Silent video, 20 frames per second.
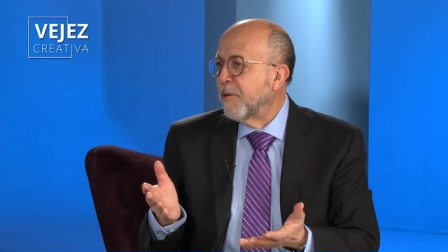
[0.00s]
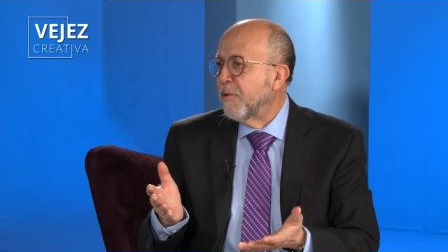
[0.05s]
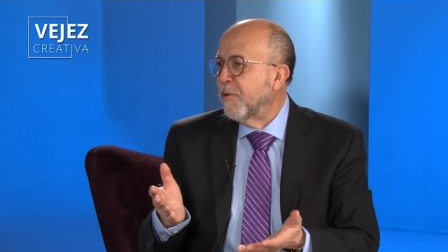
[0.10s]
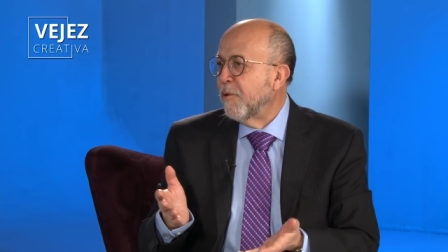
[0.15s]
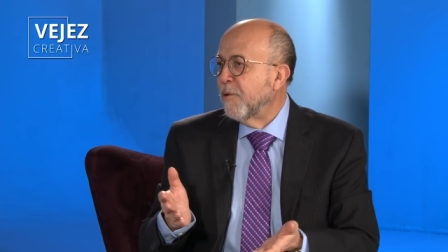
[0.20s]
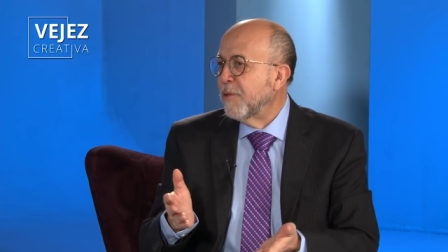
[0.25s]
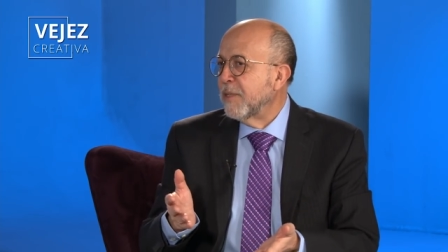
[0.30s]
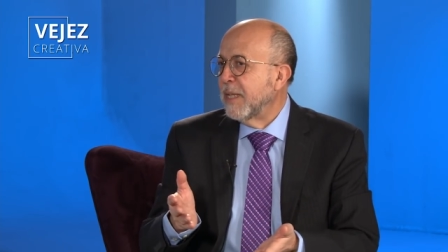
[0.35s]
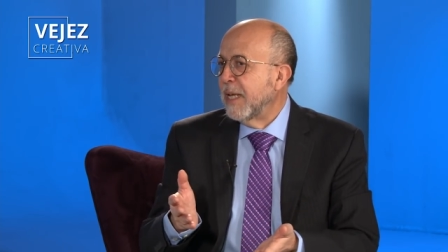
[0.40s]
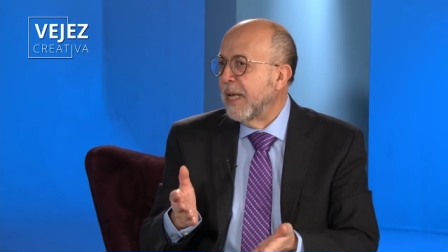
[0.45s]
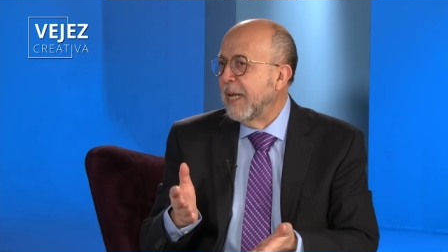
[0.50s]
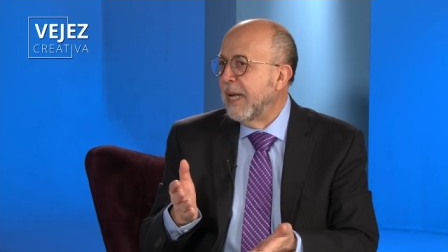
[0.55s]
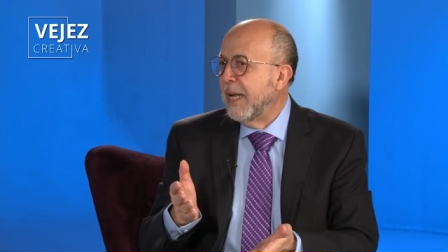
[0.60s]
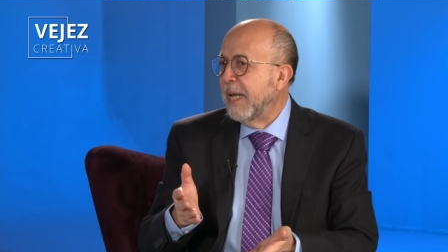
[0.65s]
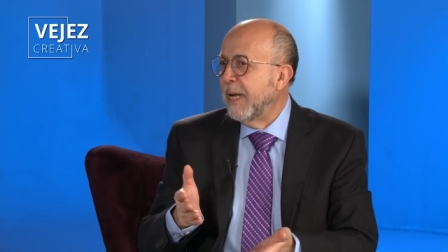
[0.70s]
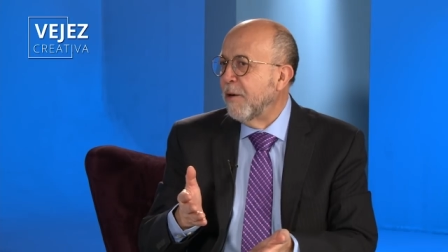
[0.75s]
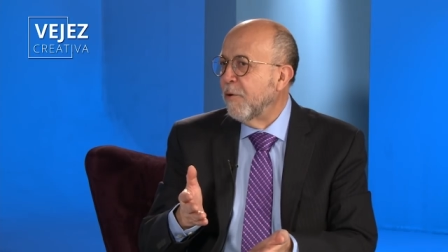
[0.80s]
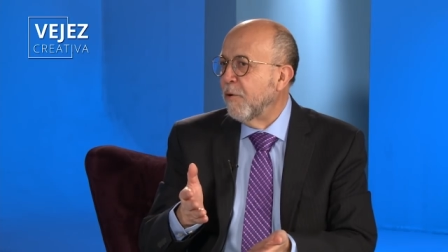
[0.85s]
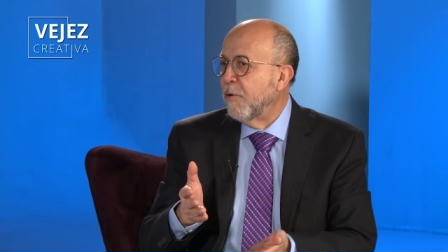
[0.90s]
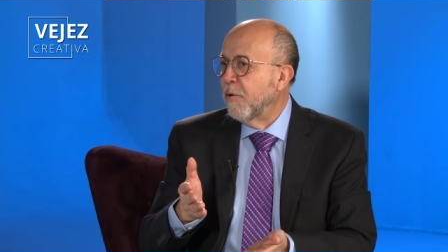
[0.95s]
con el
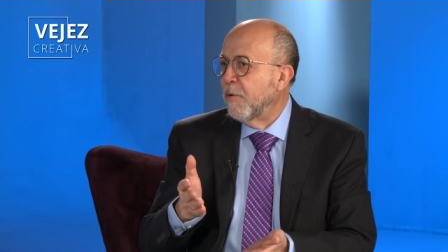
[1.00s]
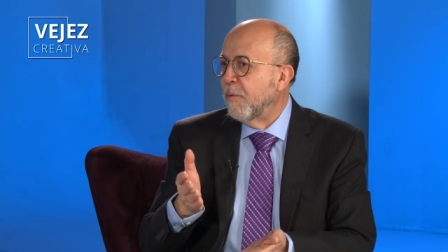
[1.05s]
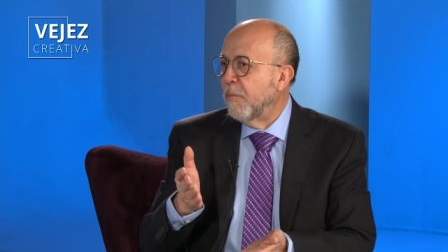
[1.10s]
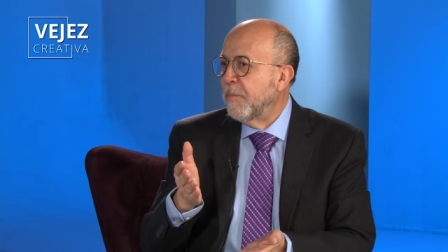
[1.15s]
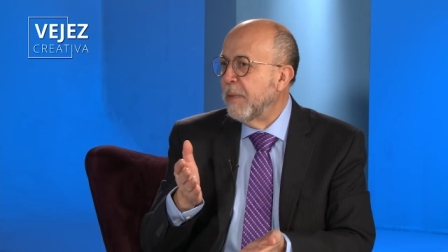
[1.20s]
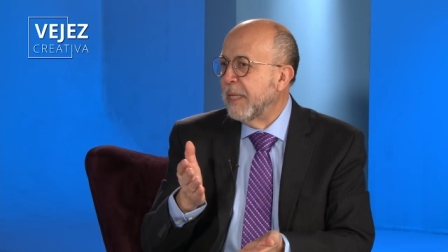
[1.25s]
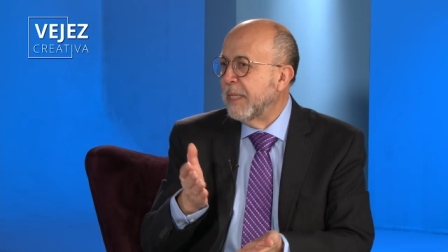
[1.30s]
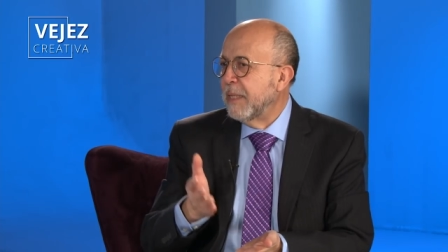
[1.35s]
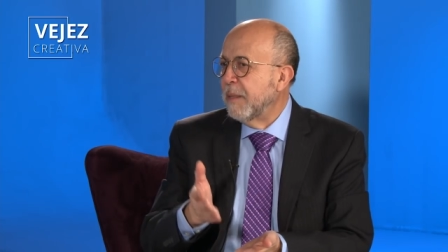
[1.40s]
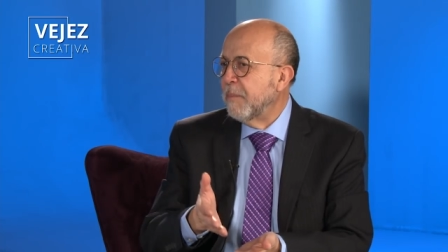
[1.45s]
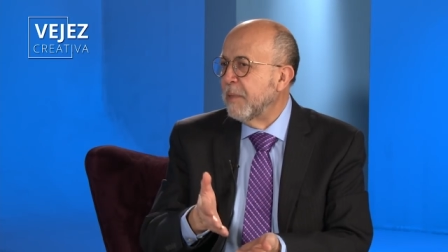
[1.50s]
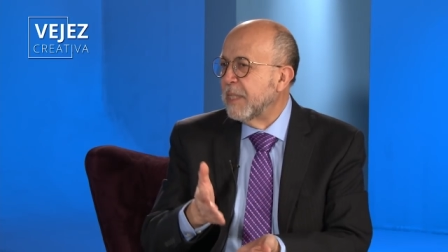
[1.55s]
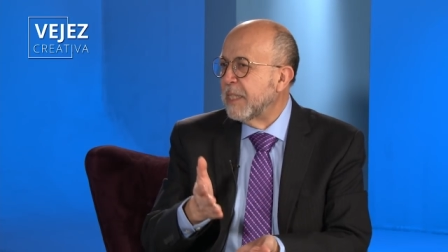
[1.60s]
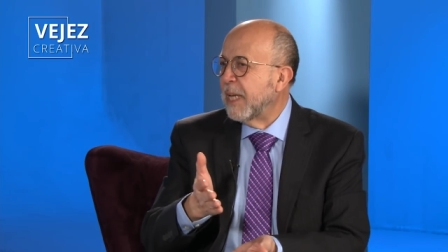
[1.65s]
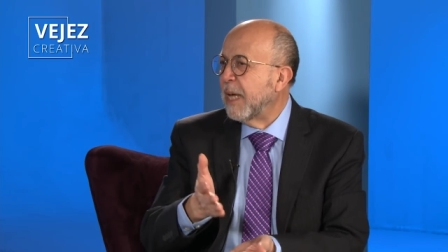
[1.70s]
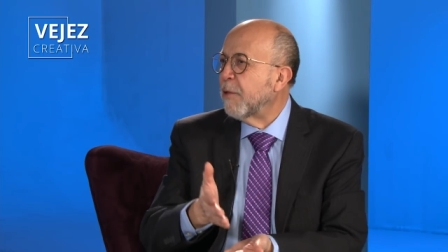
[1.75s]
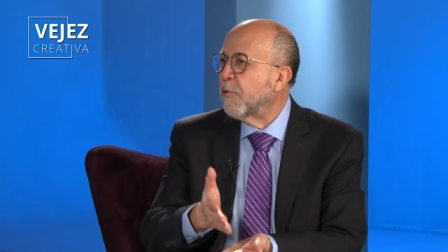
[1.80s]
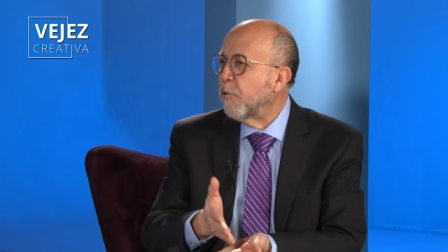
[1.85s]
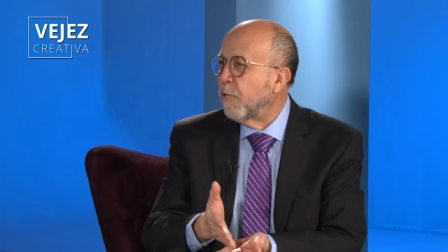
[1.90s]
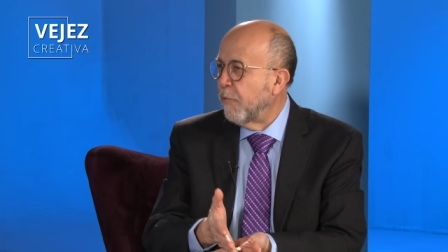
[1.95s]
ego
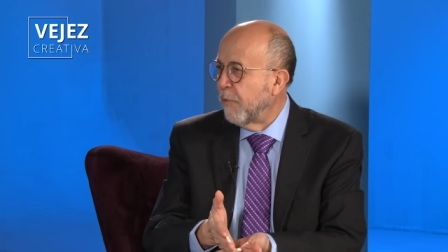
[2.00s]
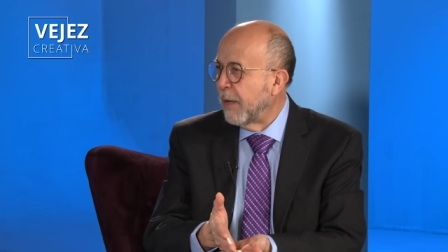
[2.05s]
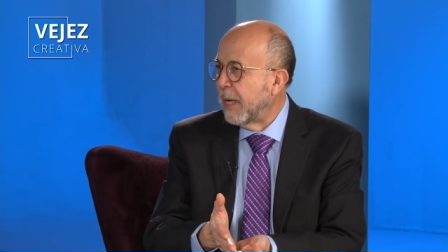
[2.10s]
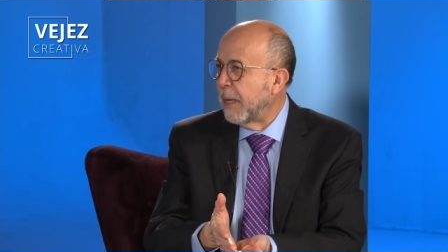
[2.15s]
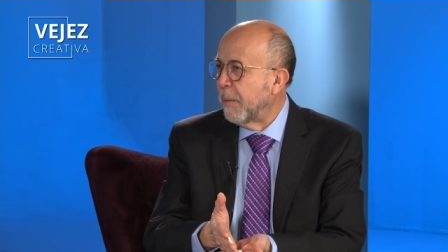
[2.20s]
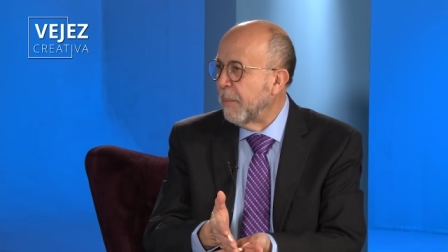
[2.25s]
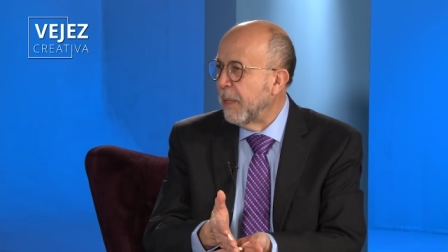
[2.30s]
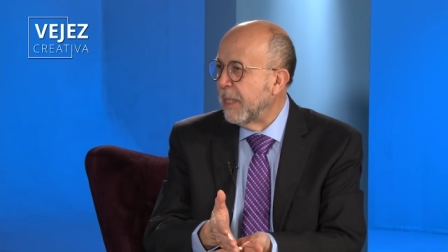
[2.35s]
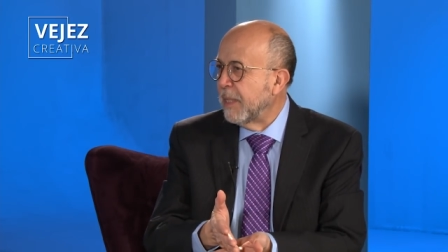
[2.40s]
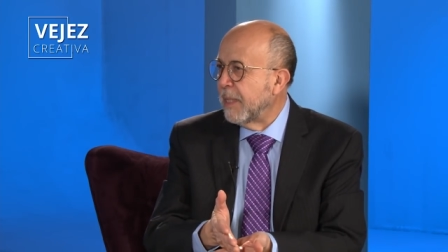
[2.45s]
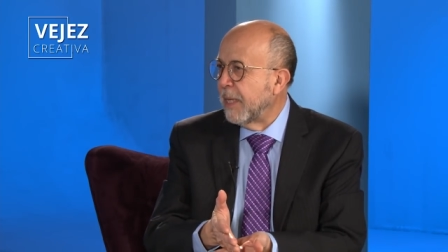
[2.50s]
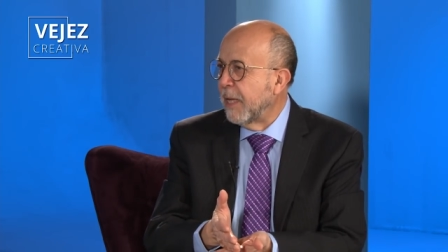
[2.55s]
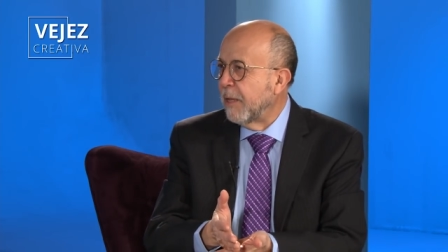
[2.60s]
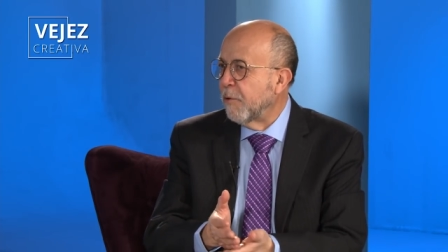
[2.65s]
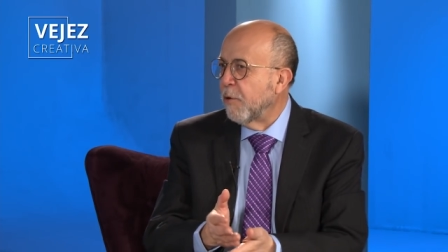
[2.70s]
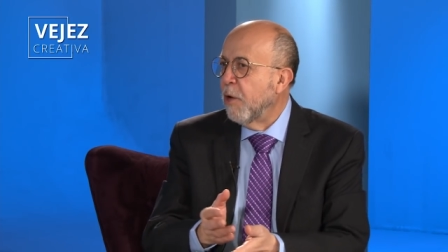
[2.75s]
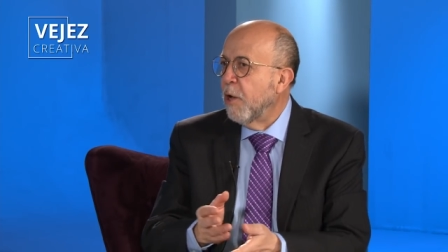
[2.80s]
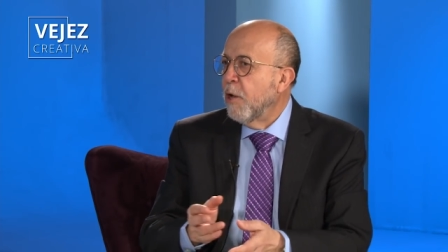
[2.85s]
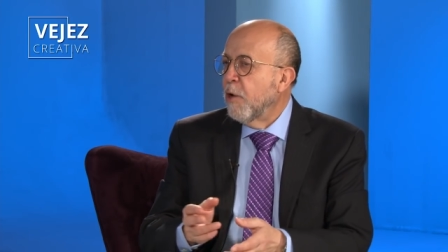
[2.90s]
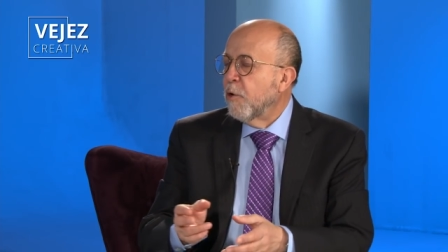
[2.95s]
victimizado o fragmentado,